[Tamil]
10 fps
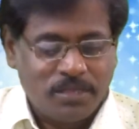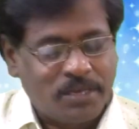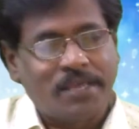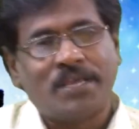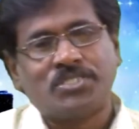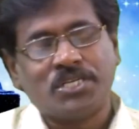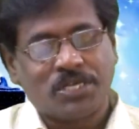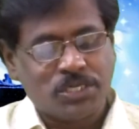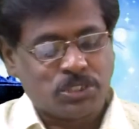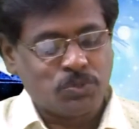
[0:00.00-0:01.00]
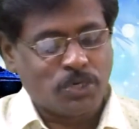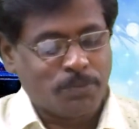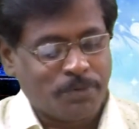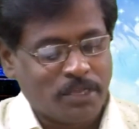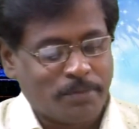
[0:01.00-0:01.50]
இதை இயேசு
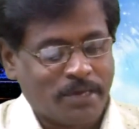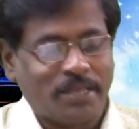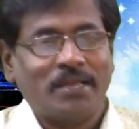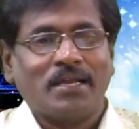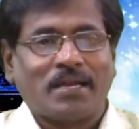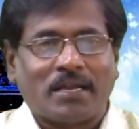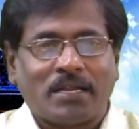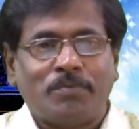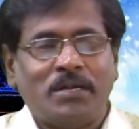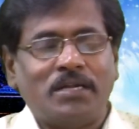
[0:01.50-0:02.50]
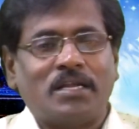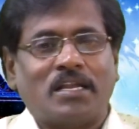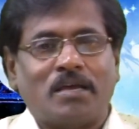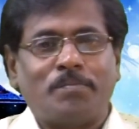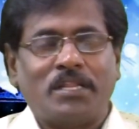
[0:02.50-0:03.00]
கிறிஸ்துவுக்குள் மாதிரி கடவுள்
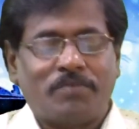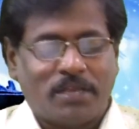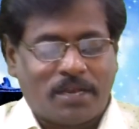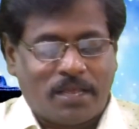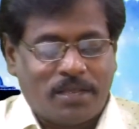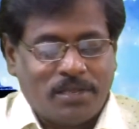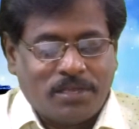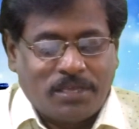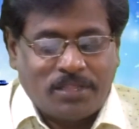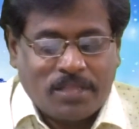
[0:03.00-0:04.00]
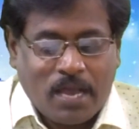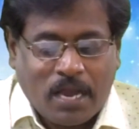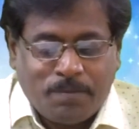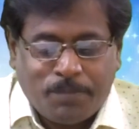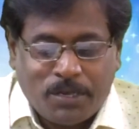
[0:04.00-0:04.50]
நம் மீது வைக்கிற இந்த
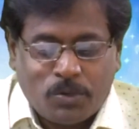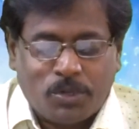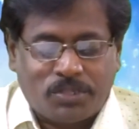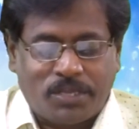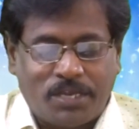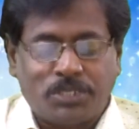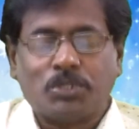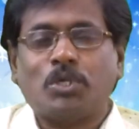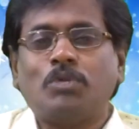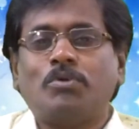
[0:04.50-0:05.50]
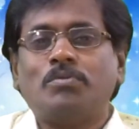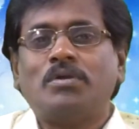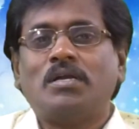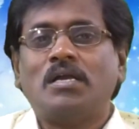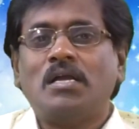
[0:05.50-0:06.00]
அன்பின் நுகத்தை ஏற்றுக்கொள்வோம்
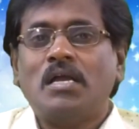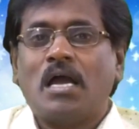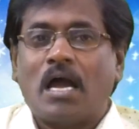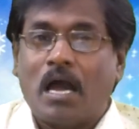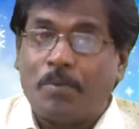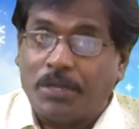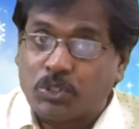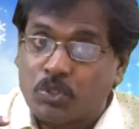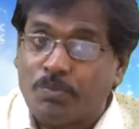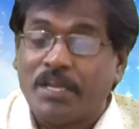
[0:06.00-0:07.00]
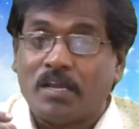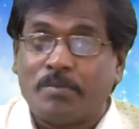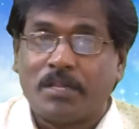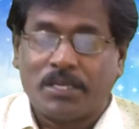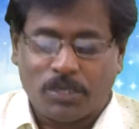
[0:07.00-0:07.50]
அவருடைய சுமை
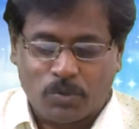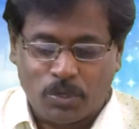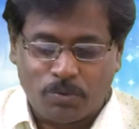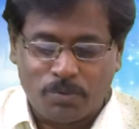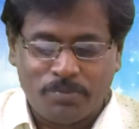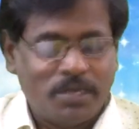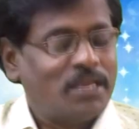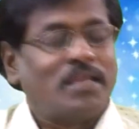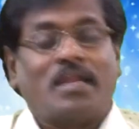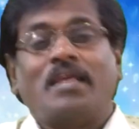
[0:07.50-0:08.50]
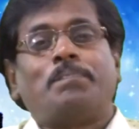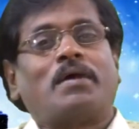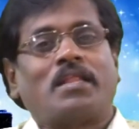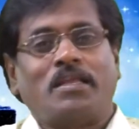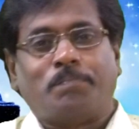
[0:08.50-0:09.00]
நமதாக்கிக் கொள்வோம்
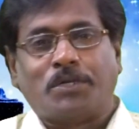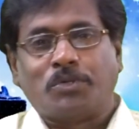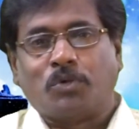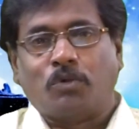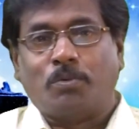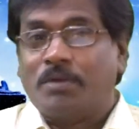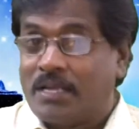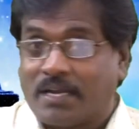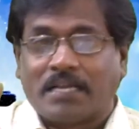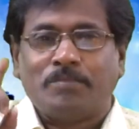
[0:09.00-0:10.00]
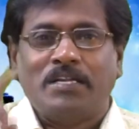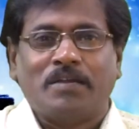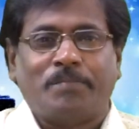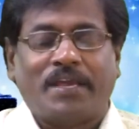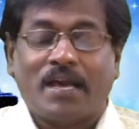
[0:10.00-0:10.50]
இலைப்பாறுதலை பெற்றுக்கொள்வோம் கடவுள்
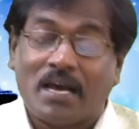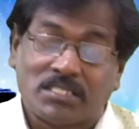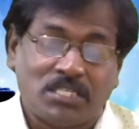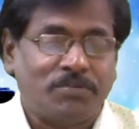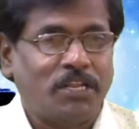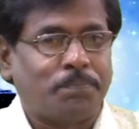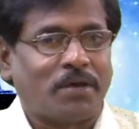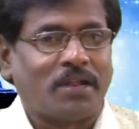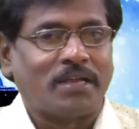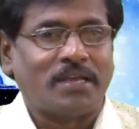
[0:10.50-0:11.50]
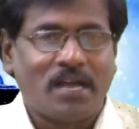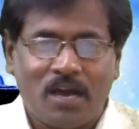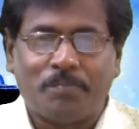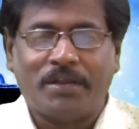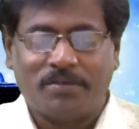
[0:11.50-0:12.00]
நம்மை ஆசிர்வதிப்பாராக
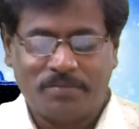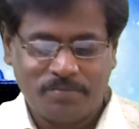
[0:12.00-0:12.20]
ஆமீன்